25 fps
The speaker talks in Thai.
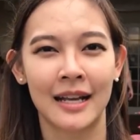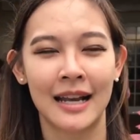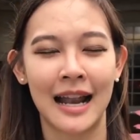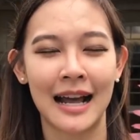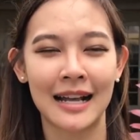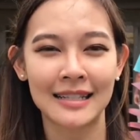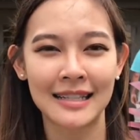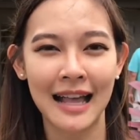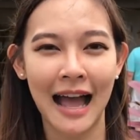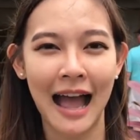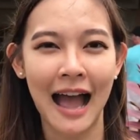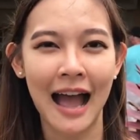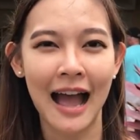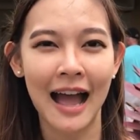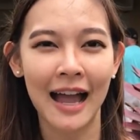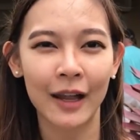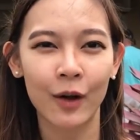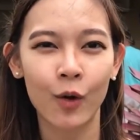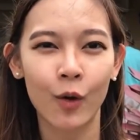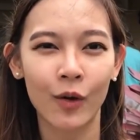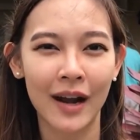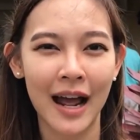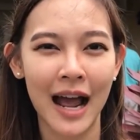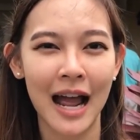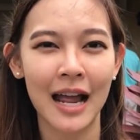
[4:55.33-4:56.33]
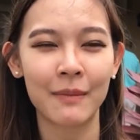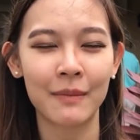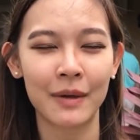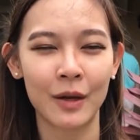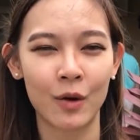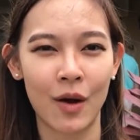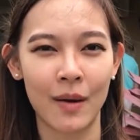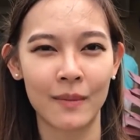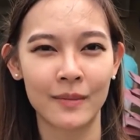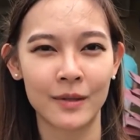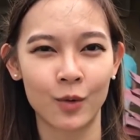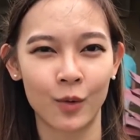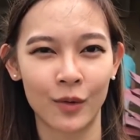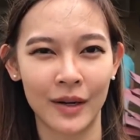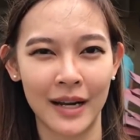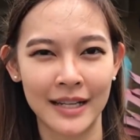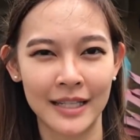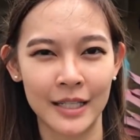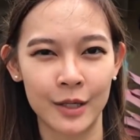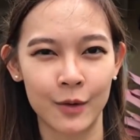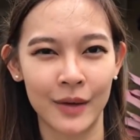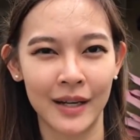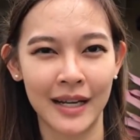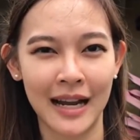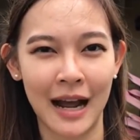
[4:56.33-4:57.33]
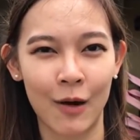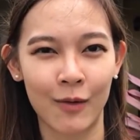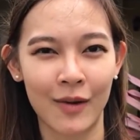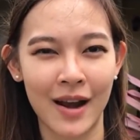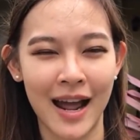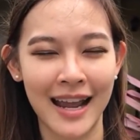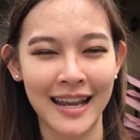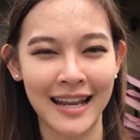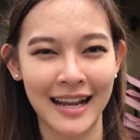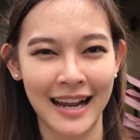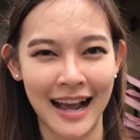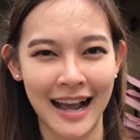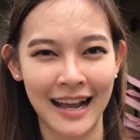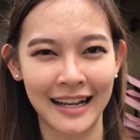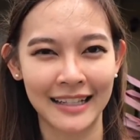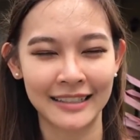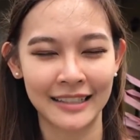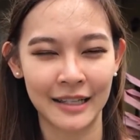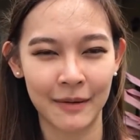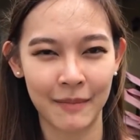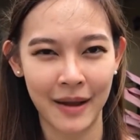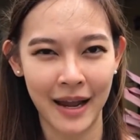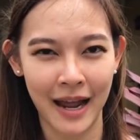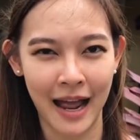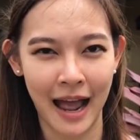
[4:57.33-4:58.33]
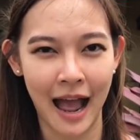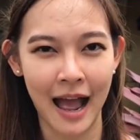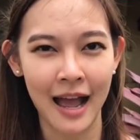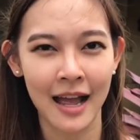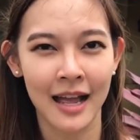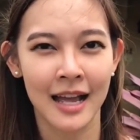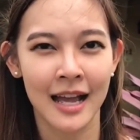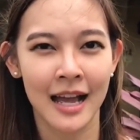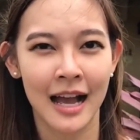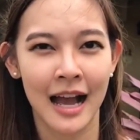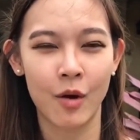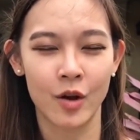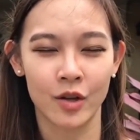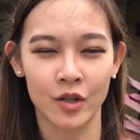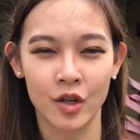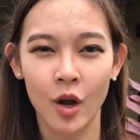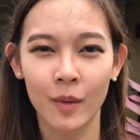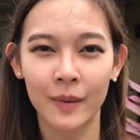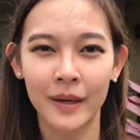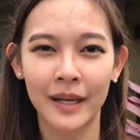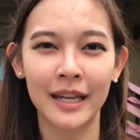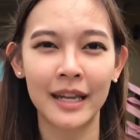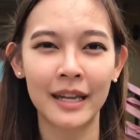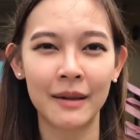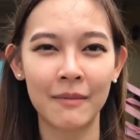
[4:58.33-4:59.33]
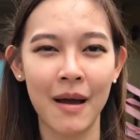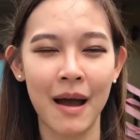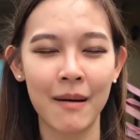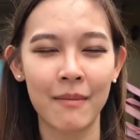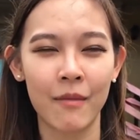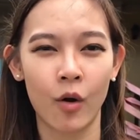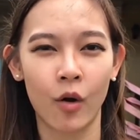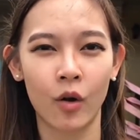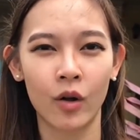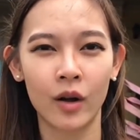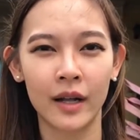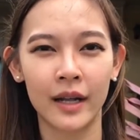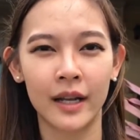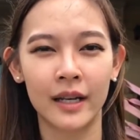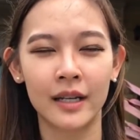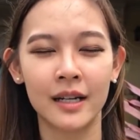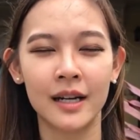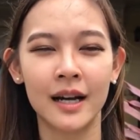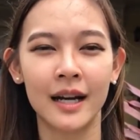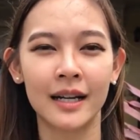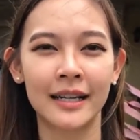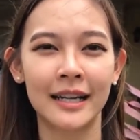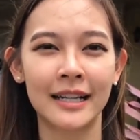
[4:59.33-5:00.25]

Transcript: รักษาให้คนไข้มีความสุขในชีวิตเขาได้ยังไงใช่ไหมคะหมอชอบที่นี่มากหมอก็เลยเลือก